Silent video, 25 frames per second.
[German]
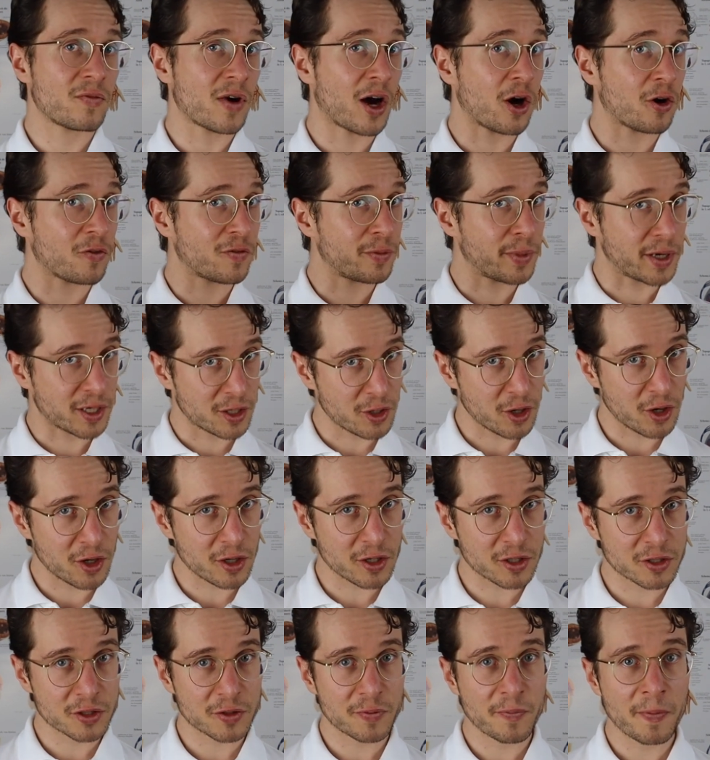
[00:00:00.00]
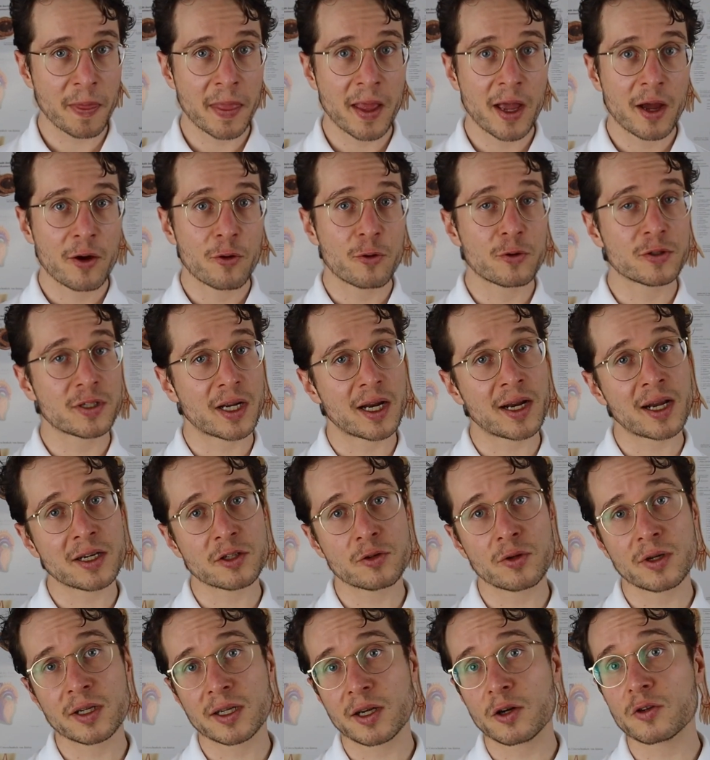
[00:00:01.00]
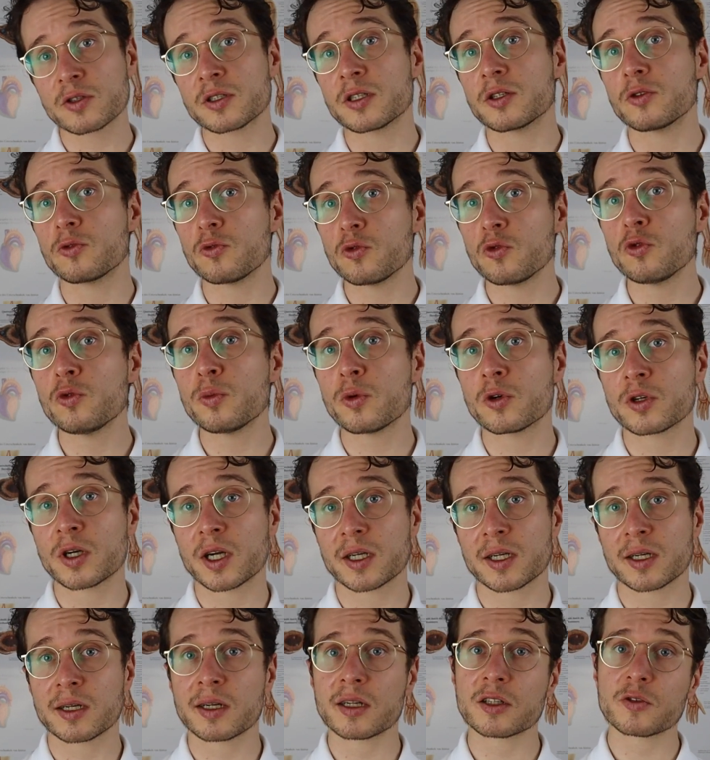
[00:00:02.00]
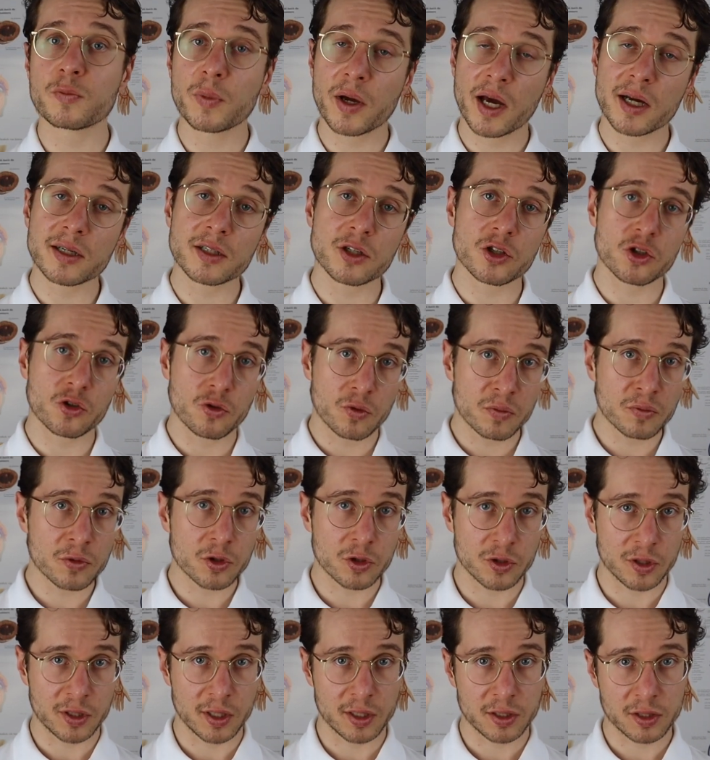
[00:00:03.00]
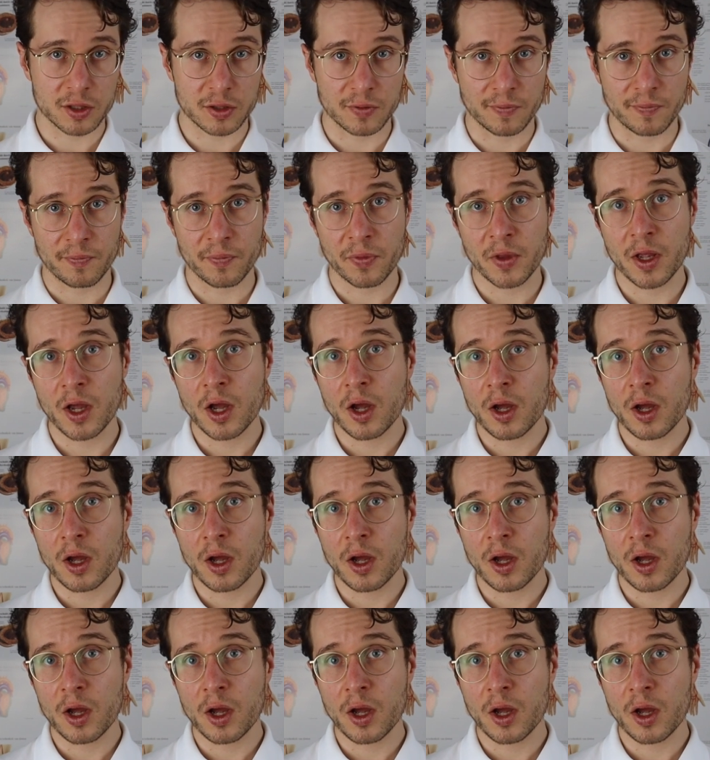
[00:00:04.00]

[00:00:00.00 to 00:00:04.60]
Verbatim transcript: auch wie man kocht und dann natürlich auch die Übung darin, das praktisch umzusetzen.